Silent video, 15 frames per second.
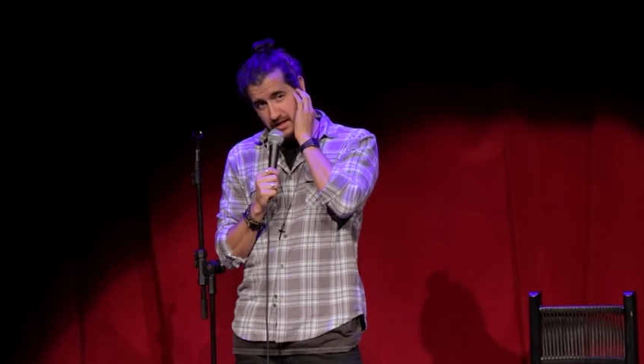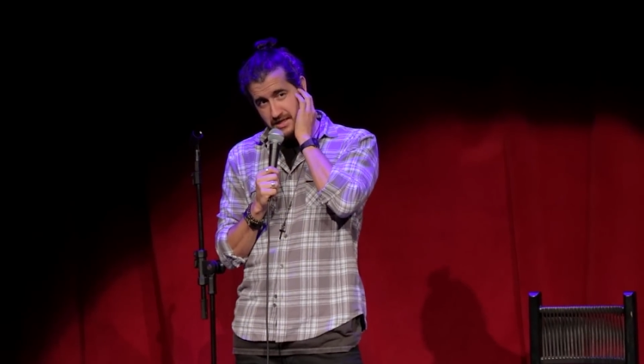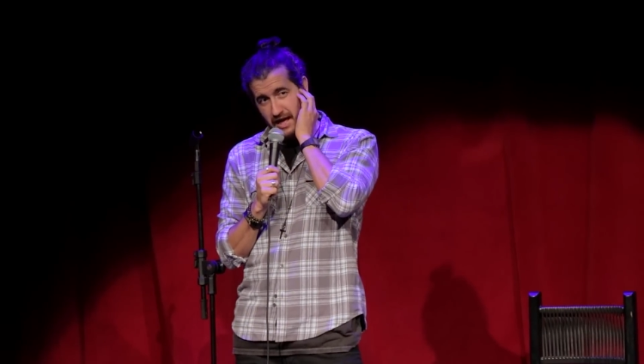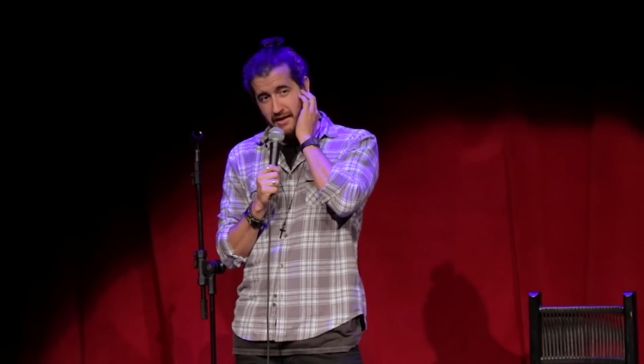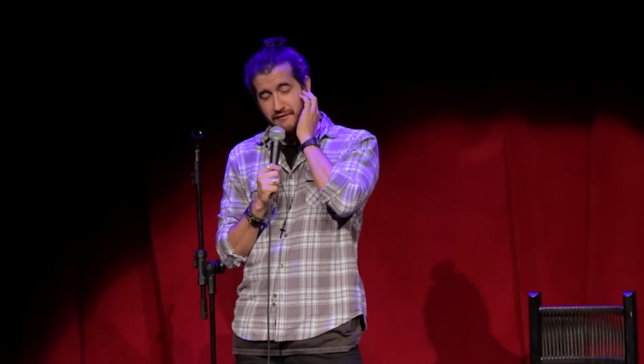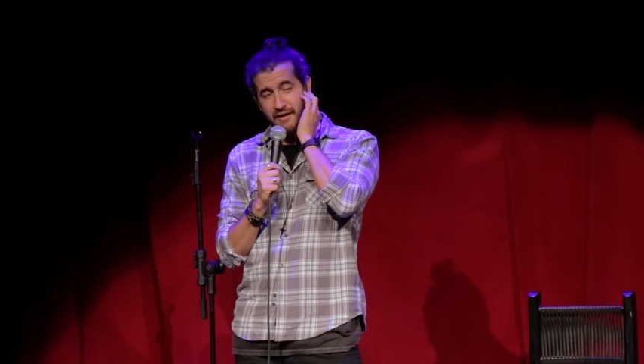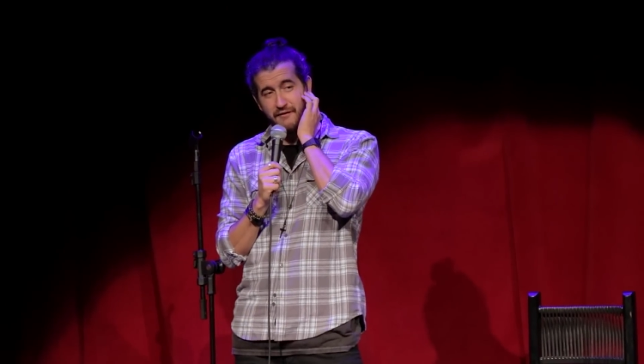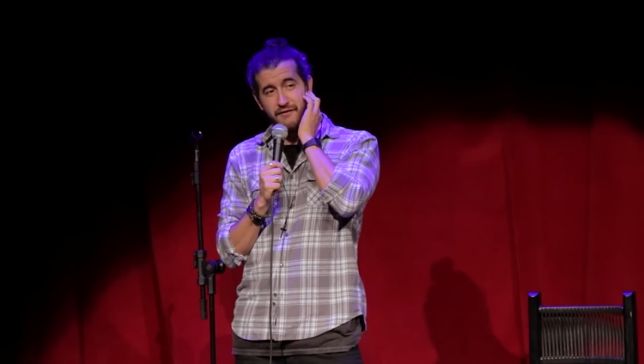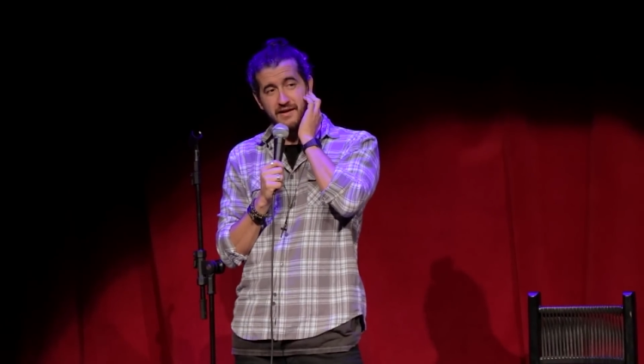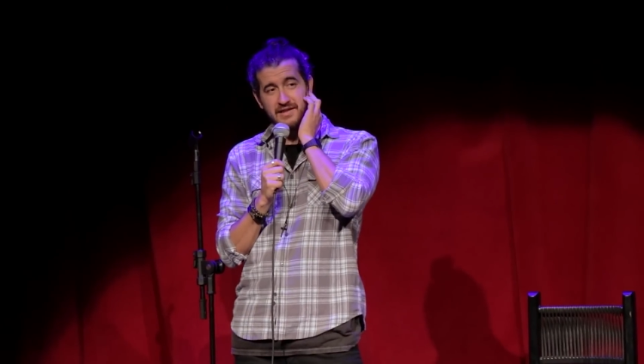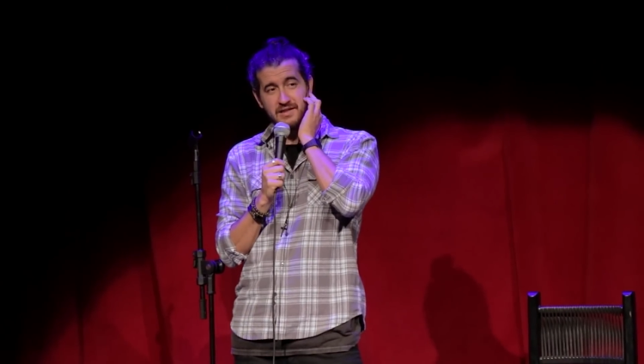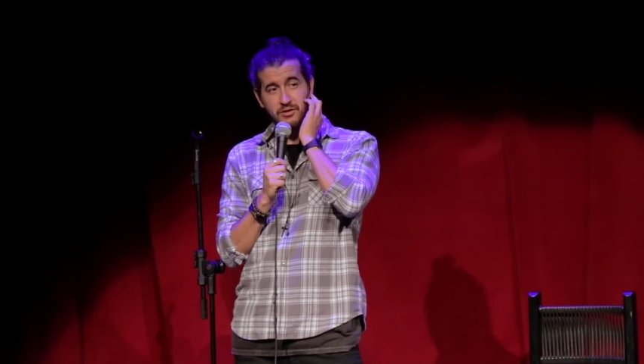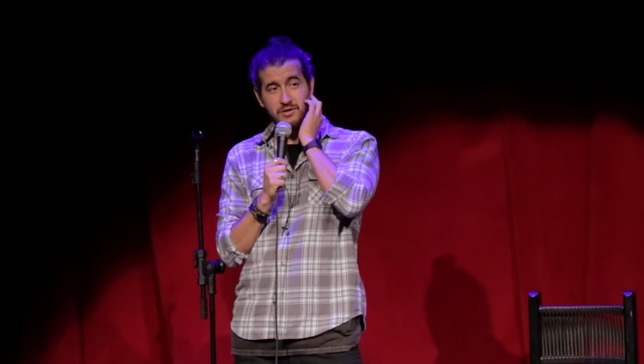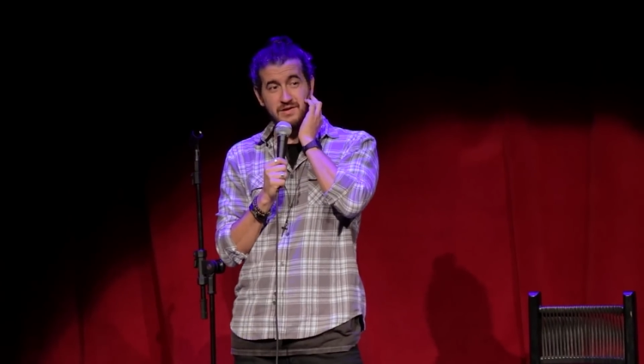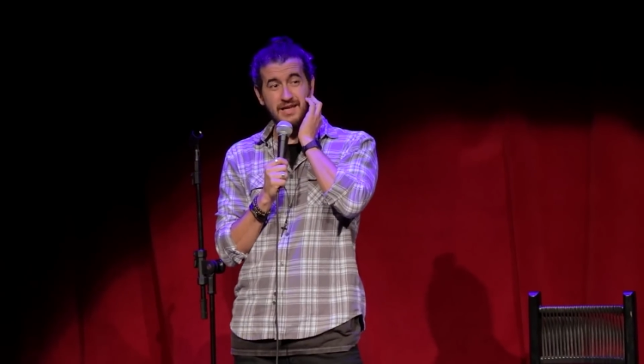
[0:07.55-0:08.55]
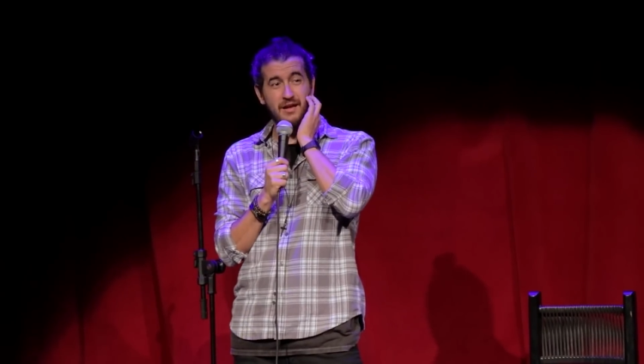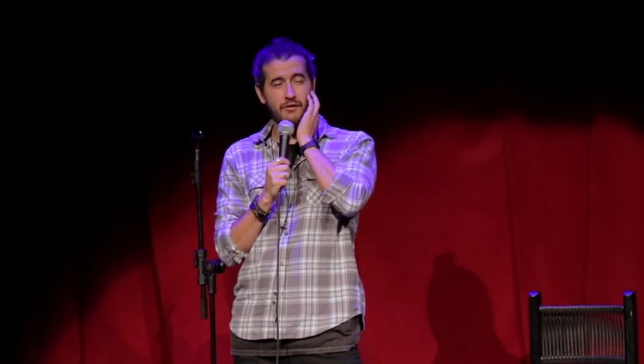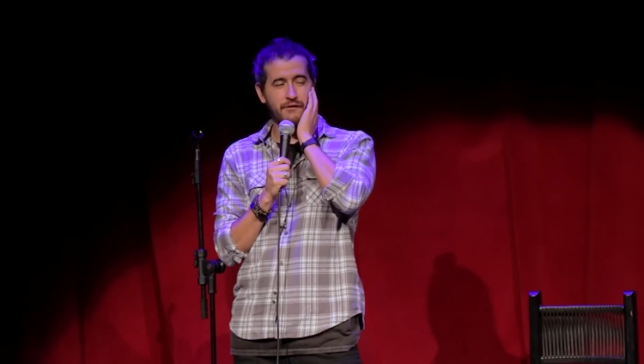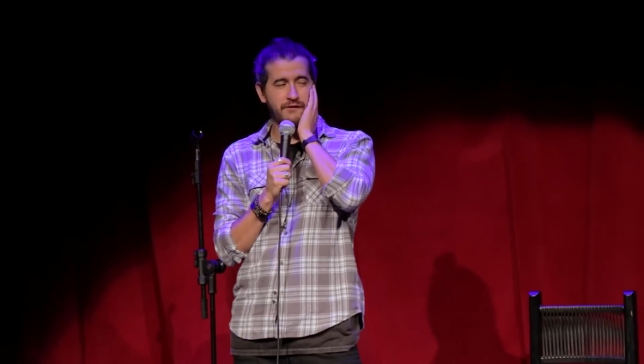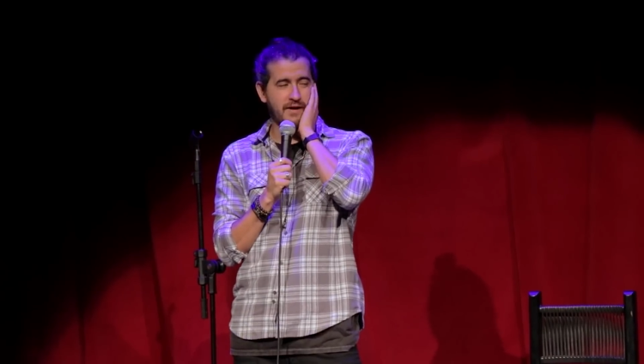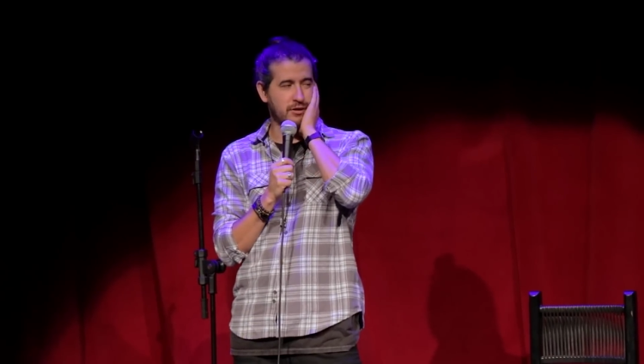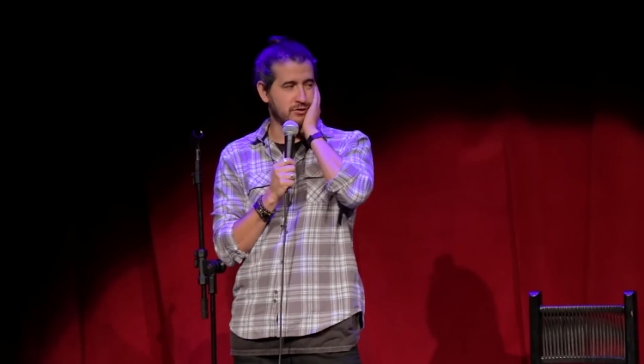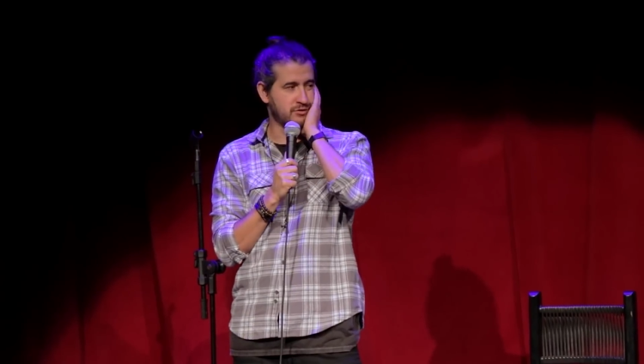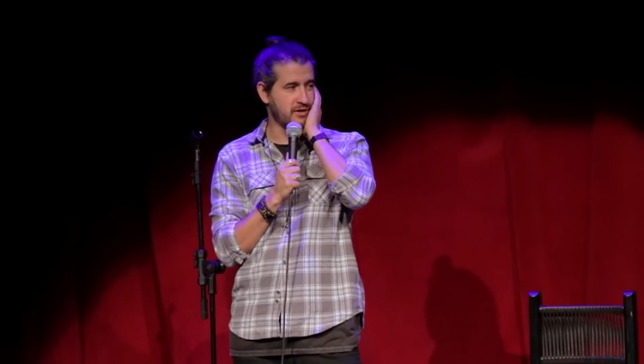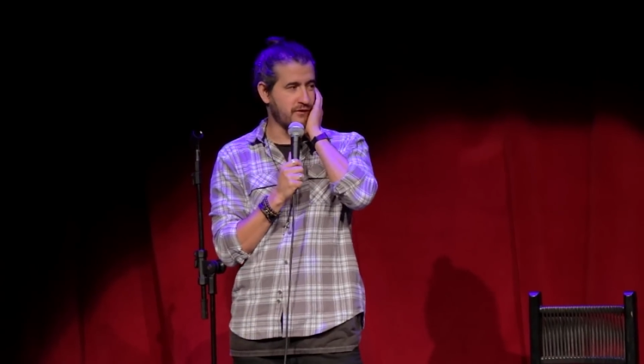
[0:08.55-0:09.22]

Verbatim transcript: E aí vai fazendo cílio falso.